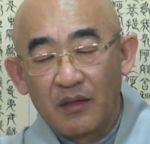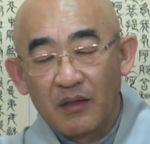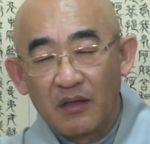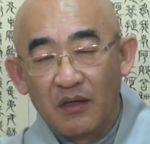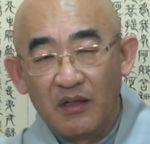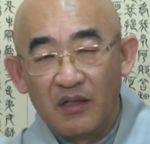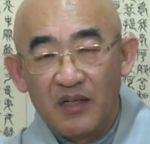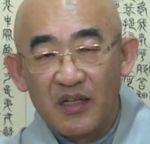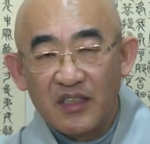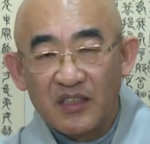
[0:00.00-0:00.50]

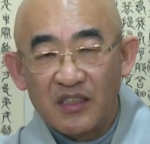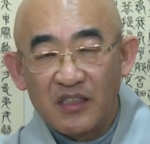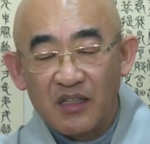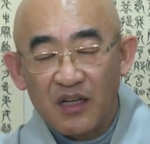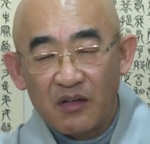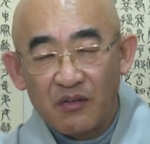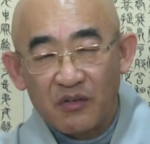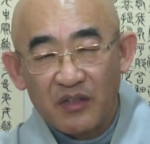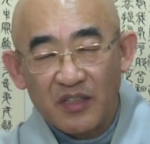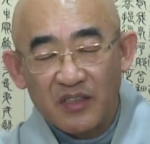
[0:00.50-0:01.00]
걸레질을
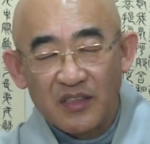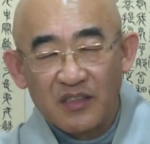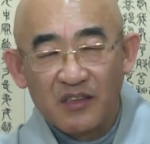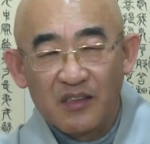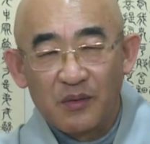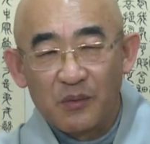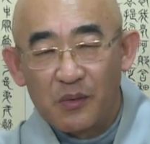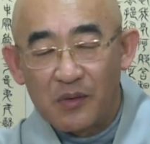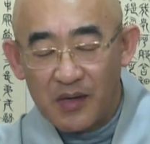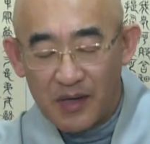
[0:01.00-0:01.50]
하고 계시는
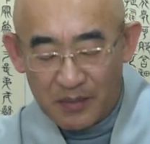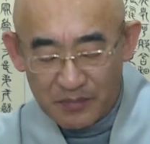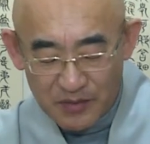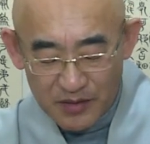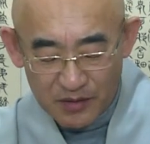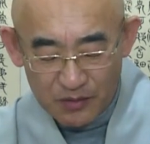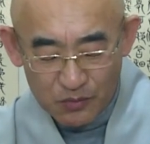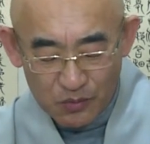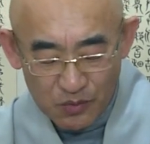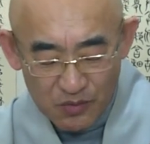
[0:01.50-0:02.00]
거 보고
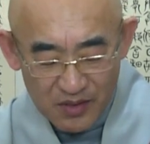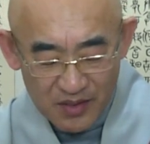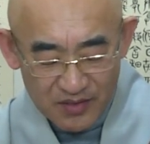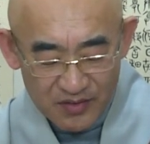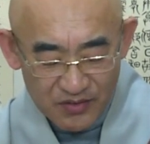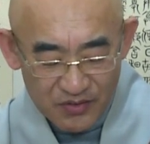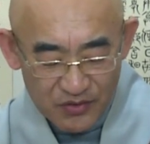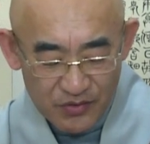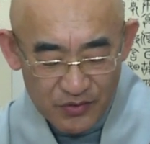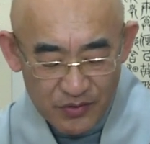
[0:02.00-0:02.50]
깜짝
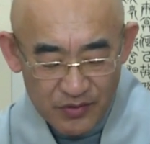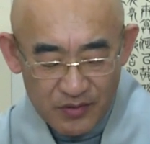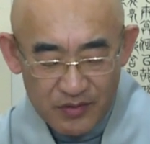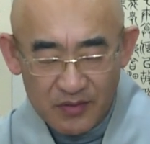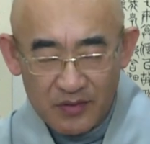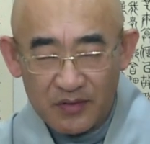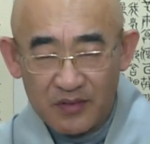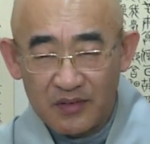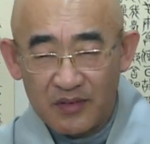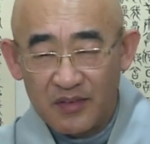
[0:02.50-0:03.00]
놀랐어요.
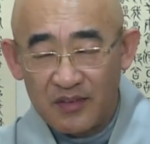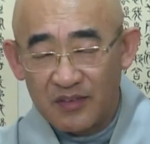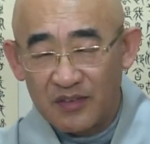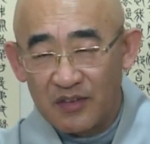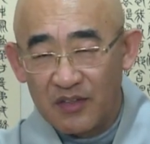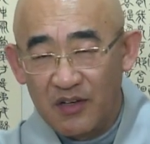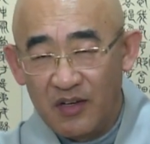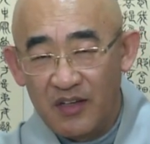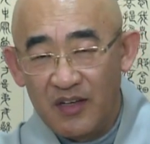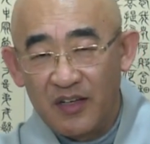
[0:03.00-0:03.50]
그래서
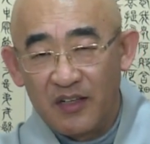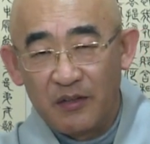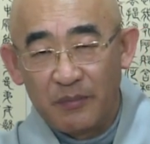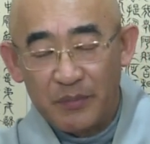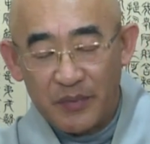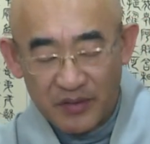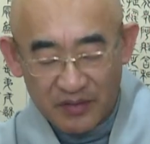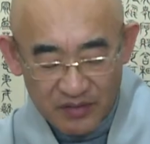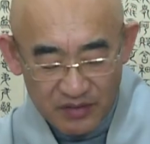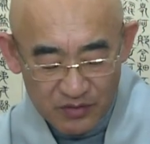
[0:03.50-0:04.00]
걸레를
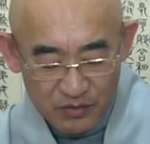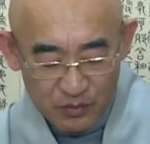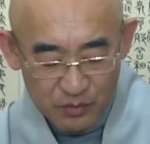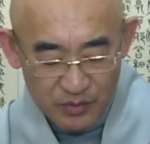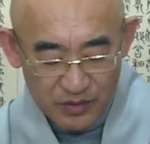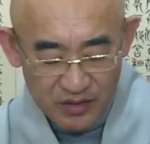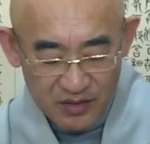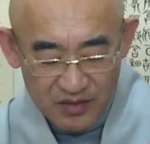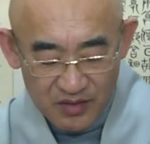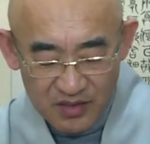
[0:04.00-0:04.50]

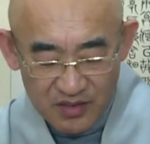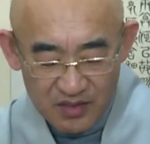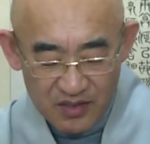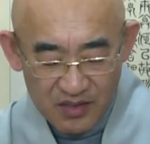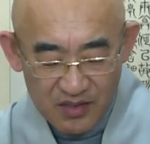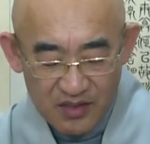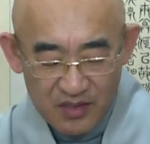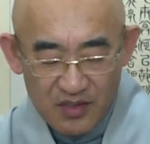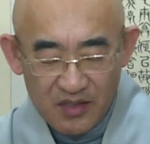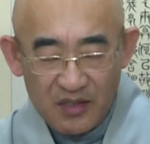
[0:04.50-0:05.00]
뺏으려고 했더니
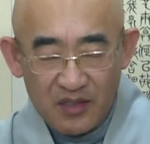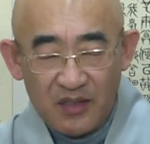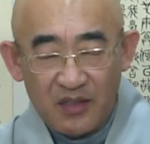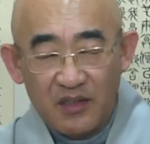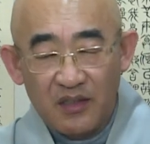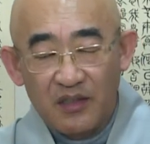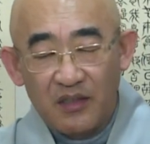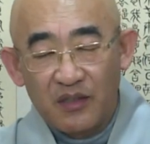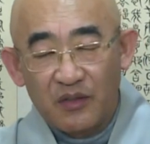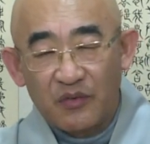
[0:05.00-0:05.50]

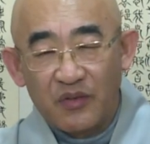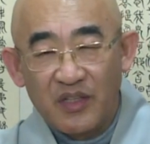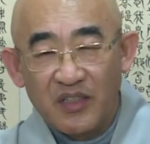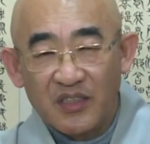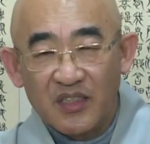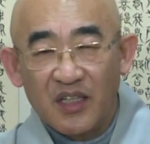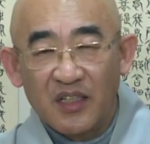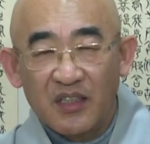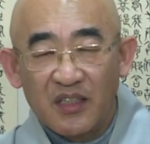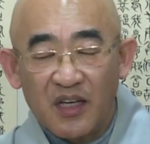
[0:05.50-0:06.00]

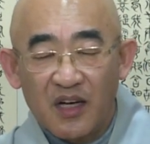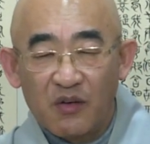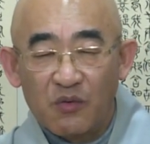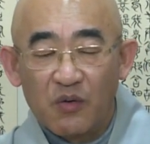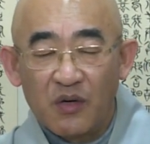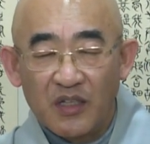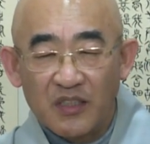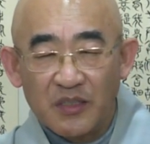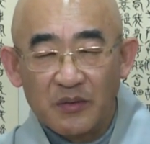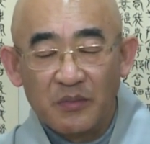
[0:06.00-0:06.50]

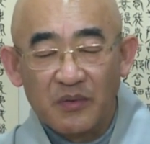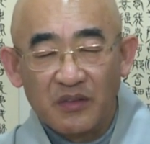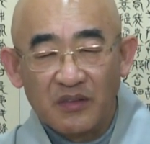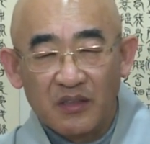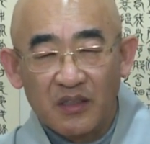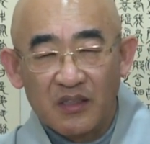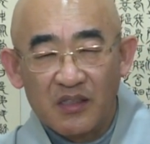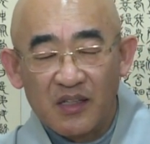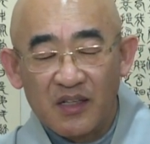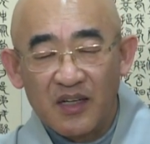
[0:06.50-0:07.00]
괜찮다고
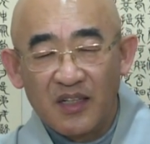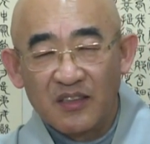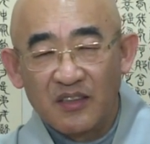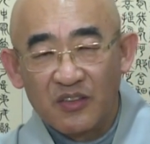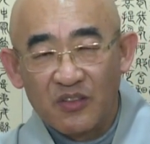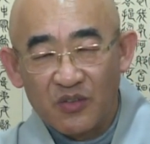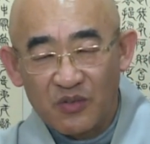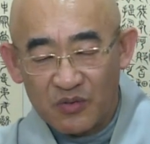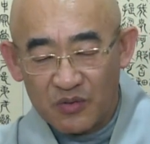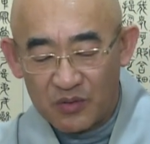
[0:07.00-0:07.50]
하시면서 끝까지
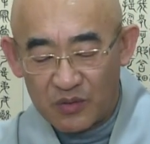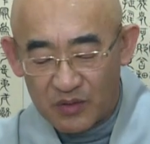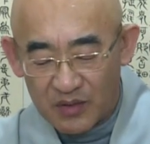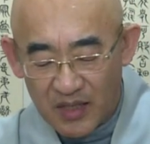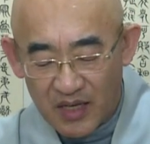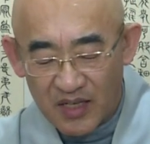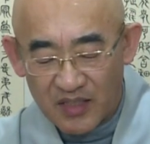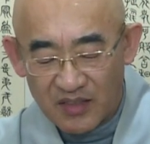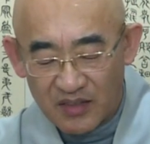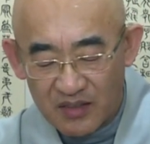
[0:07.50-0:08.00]
청소를
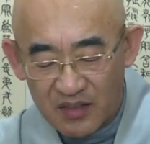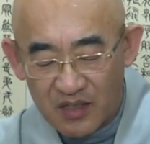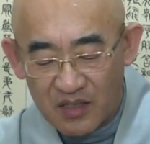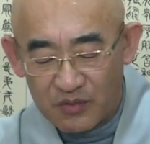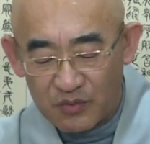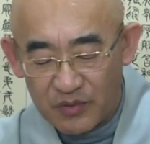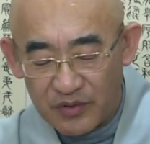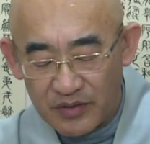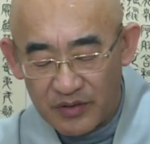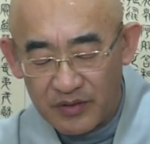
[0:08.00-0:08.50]
다
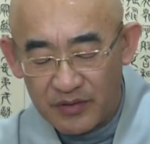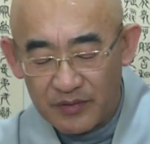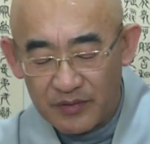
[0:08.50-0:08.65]
하시더라고요.